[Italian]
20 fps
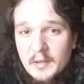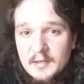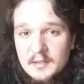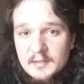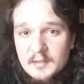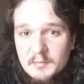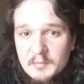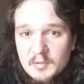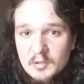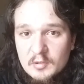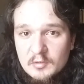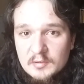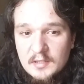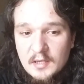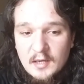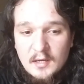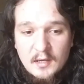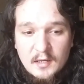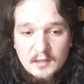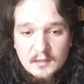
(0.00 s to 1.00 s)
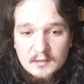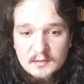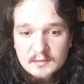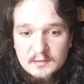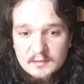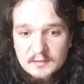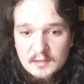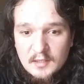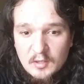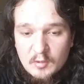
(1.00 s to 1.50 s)
bene di mio da,
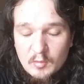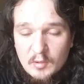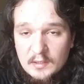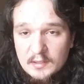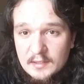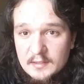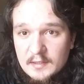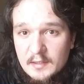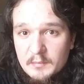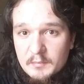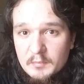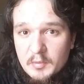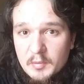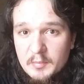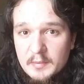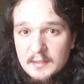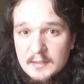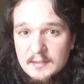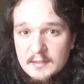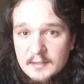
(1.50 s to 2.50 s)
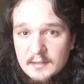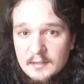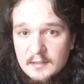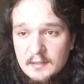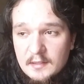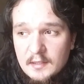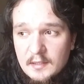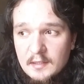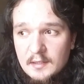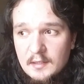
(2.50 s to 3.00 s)
da qualche tempo
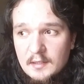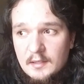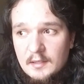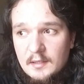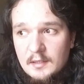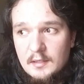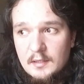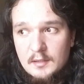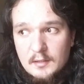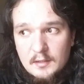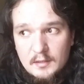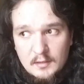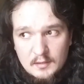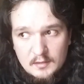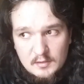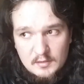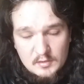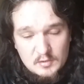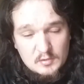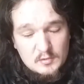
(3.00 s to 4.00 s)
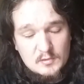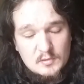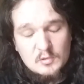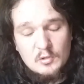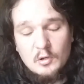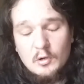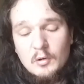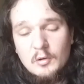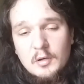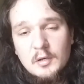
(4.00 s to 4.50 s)
perché
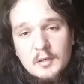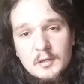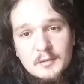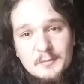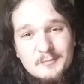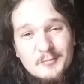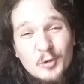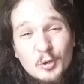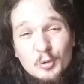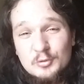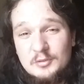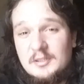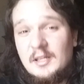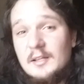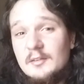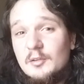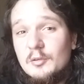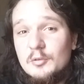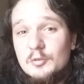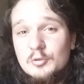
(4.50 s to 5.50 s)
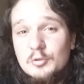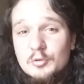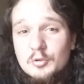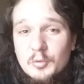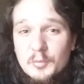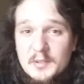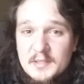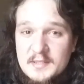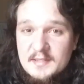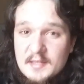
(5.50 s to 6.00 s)
sto lottando con
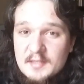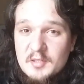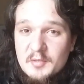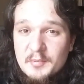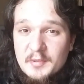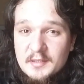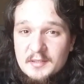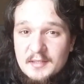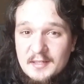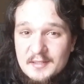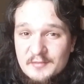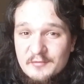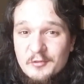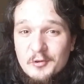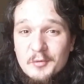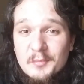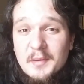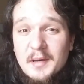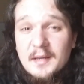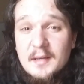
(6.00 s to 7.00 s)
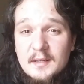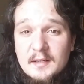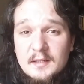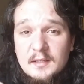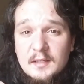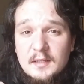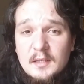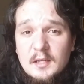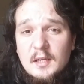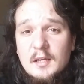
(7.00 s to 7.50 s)
tutto me stesso per
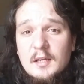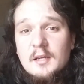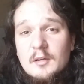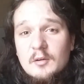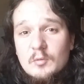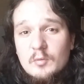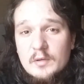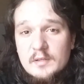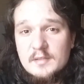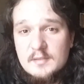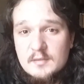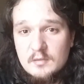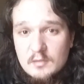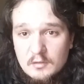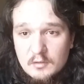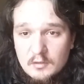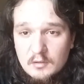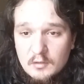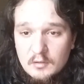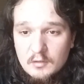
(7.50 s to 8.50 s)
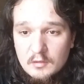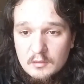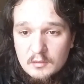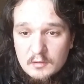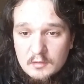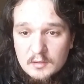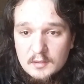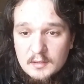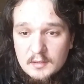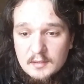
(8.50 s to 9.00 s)
trasformare
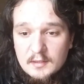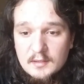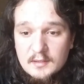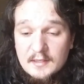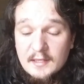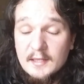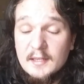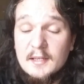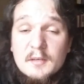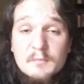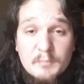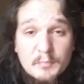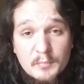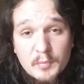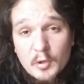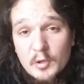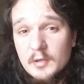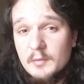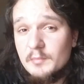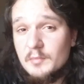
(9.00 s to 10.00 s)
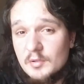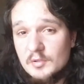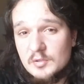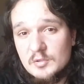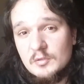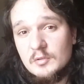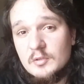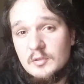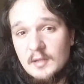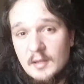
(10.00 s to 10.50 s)
questo eh, che è il, poi il mio
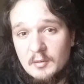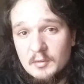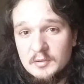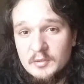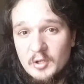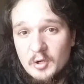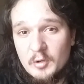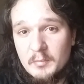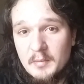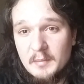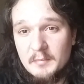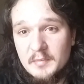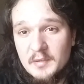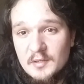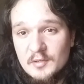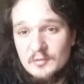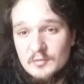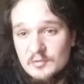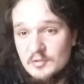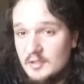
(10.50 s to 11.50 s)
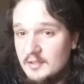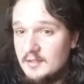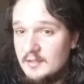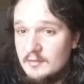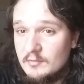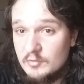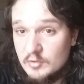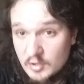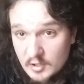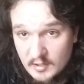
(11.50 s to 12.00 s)
sogno da quando ero bambino, cioè di
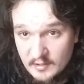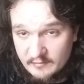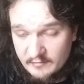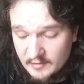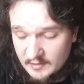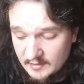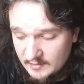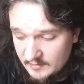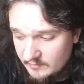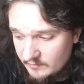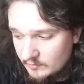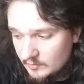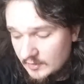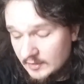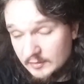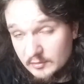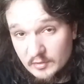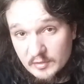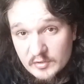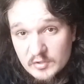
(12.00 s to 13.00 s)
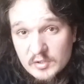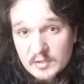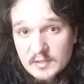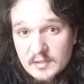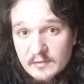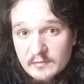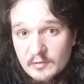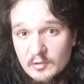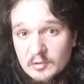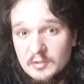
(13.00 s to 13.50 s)
riuscire a fare il divulgatore
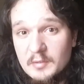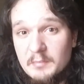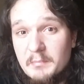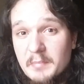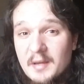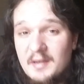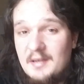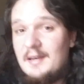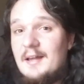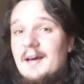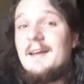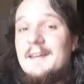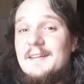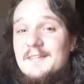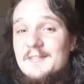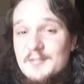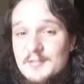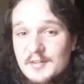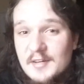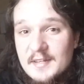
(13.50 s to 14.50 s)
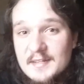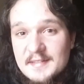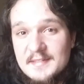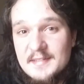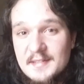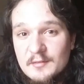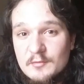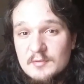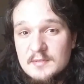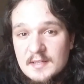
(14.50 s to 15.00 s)
scientifico, di parlare di
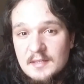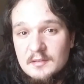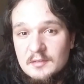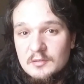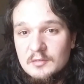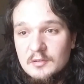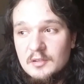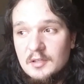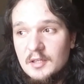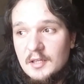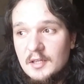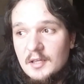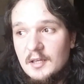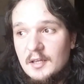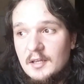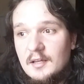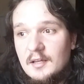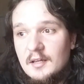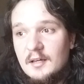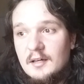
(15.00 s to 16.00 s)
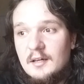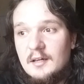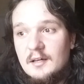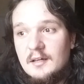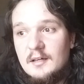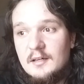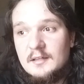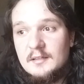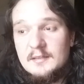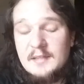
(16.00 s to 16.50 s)
scienza usando
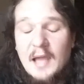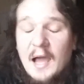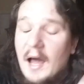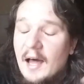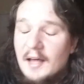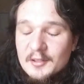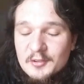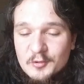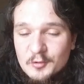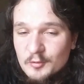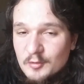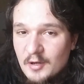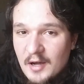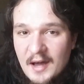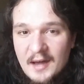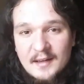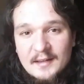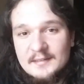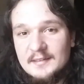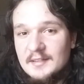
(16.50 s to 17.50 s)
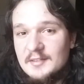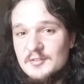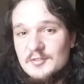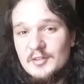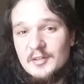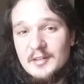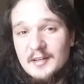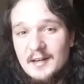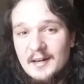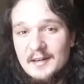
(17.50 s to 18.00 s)
eh, teatro, arti in
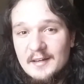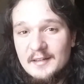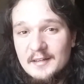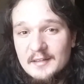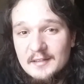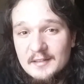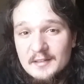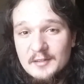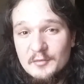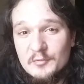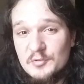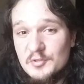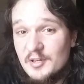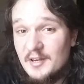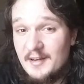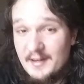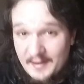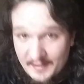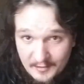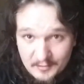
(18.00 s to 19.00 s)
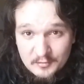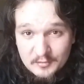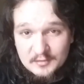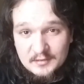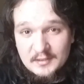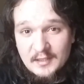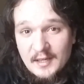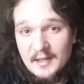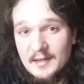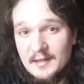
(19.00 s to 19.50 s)
generale, riuscire a
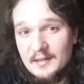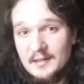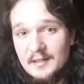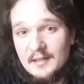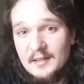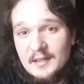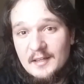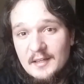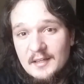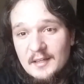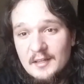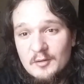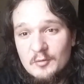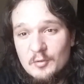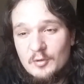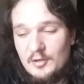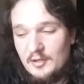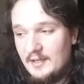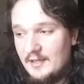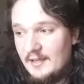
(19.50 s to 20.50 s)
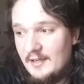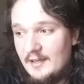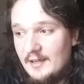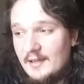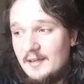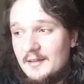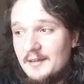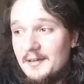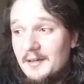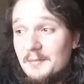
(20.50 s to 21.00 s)
raccontare quello che
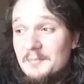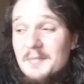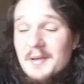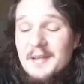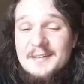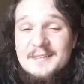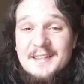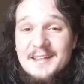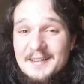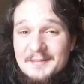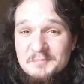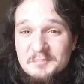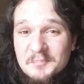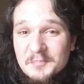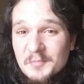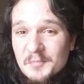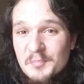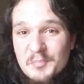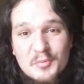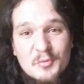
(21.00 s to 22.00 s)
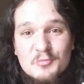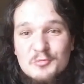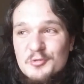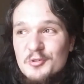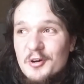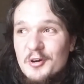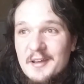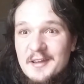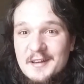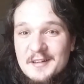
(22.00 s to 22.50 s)
a me dà più
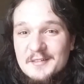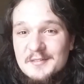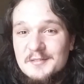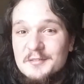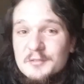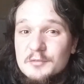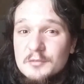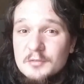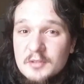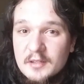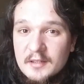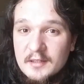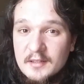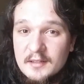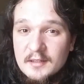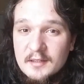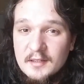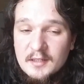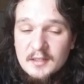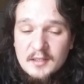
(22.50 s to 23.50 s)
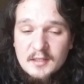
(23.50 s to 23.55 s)
gioia in assoluto è,